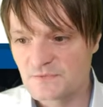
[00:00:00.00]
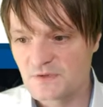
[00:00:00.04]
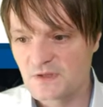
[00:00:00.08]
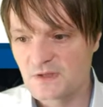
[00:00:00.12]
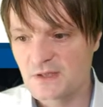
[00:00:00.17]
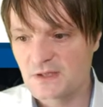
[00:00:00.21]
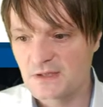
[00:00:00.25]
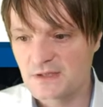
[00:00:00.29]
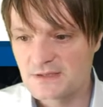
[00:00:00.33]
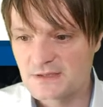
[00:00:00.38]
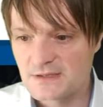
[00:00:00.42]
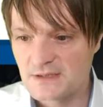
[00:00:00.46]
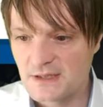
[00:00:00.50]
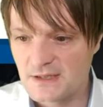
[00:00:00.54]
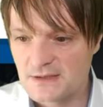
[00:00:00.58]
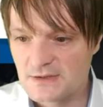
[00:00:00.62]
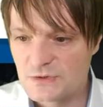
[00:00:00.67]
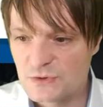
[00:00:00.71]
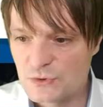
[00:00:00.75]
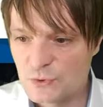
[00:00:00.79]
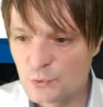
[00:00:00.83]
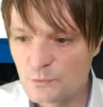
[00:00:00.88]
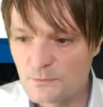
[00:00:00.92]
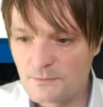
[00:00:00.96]
Ja, das kann
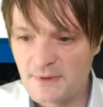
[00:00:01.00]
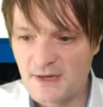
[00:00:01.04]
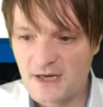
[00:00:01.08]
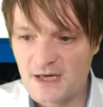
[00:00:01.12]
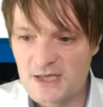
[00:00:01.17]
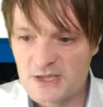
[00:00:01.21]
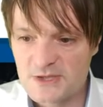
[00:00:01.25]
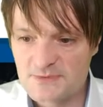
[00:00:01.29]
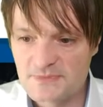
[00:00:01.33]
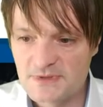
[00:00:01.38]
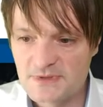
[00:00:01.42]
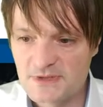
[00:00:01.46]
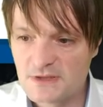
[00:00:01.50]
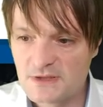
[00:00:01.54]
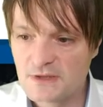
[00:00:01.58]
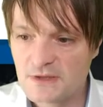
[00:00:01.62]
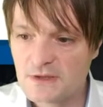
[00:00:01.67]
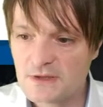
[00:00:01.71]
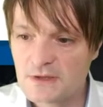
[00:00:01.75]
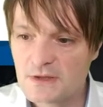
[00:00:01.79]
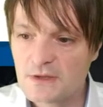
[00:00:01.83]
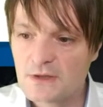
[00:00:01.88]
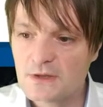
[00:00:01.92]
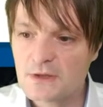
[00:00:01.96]
zum
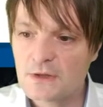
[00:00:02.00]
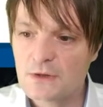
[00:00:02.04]
Beispiel